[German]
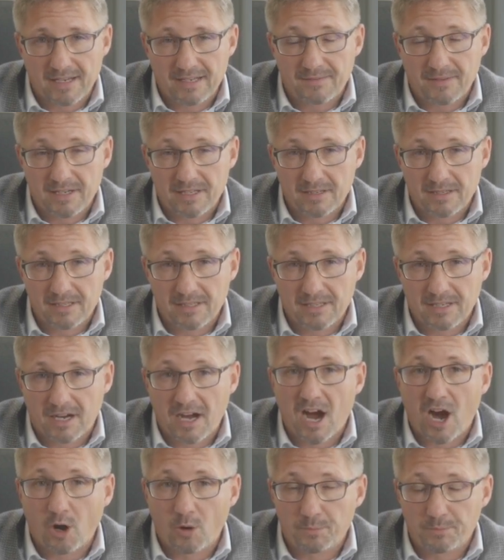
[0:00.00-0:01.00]
entweder in
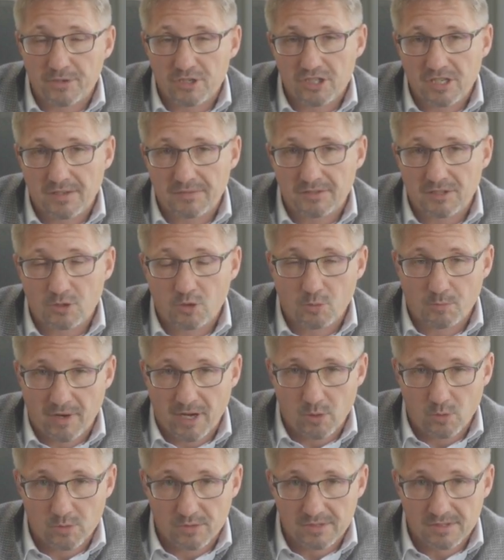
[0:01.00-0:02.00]
Ihrer Hauptbeschäftigung
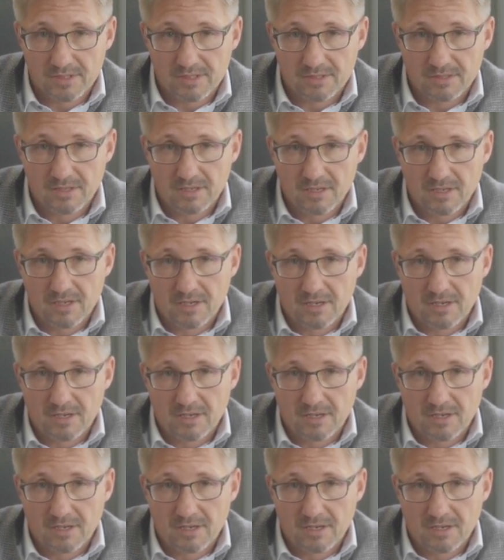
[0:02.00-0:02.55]
bei uns